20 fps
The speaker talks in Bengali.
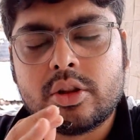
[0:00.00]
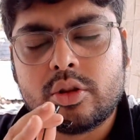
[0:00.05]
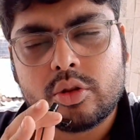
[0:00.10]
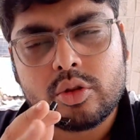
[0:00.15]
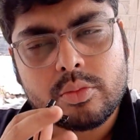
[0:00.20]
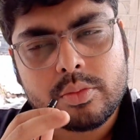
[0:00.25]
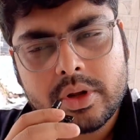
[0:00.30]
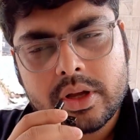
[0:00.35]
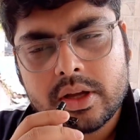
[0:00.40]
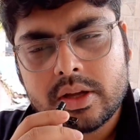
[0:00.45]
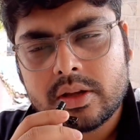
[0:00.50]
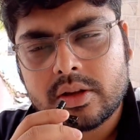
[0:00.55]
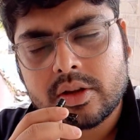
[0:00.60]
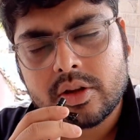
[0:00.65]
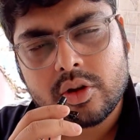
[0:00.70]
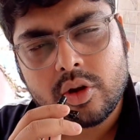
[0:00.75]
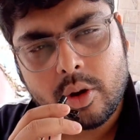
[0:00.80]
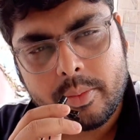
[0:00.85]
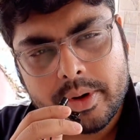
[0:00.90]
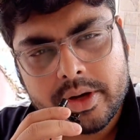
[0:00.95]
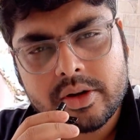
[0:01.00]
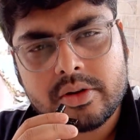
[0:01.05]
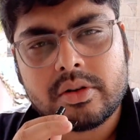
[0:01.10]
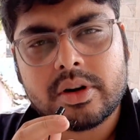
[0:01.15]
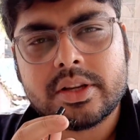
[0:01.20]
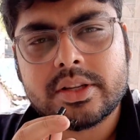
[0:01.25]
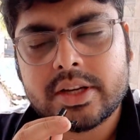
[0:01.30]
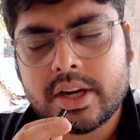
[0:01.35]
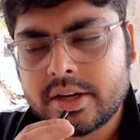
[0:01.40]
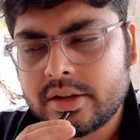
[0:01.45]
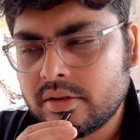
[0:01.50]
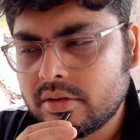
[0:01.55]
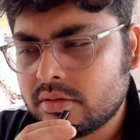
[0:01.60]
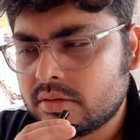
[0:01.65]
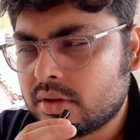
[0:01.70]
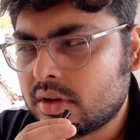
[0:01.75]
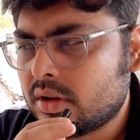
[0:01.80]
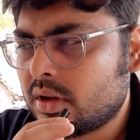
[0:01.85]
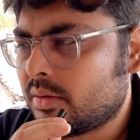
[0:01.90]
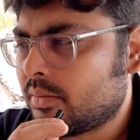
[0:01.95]
তো তোমরা কমেন্ট করে জানিও
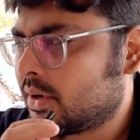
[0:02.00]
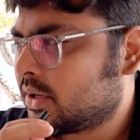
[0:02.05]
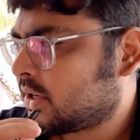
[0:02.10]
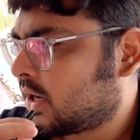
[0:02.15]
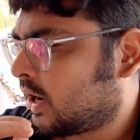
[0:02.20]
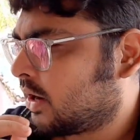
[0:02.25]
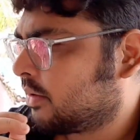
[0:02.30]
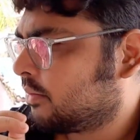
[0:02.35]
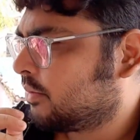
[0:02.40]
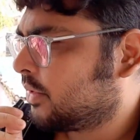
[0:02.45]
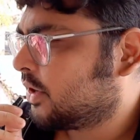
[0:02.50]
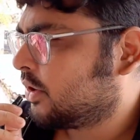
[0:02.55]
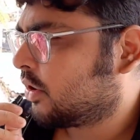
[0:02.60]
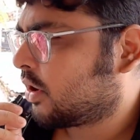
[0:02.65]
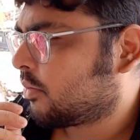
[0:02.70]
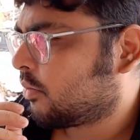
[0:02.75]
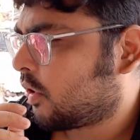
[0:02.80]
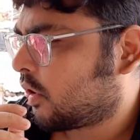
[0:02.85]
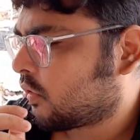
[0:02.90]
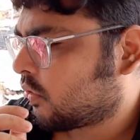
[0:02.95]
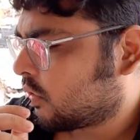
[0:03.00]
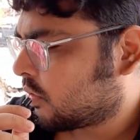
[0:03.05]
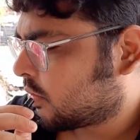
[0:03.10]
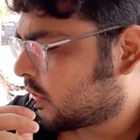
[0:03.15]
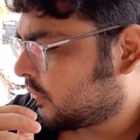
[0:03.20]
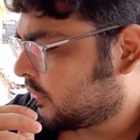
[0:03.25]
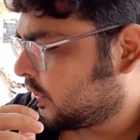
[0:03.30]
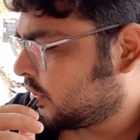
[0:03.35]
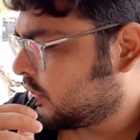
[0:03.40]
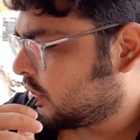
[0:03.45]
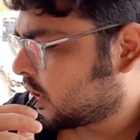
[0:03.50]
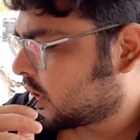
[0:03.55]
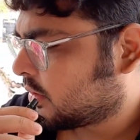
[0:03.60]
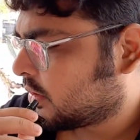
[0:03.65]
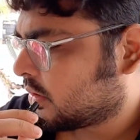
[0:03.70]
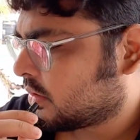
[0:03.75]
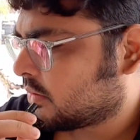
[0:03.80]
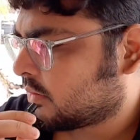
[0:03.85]
ব্যাস আর ভিডিওটা বড় করবো না ভিডিওটা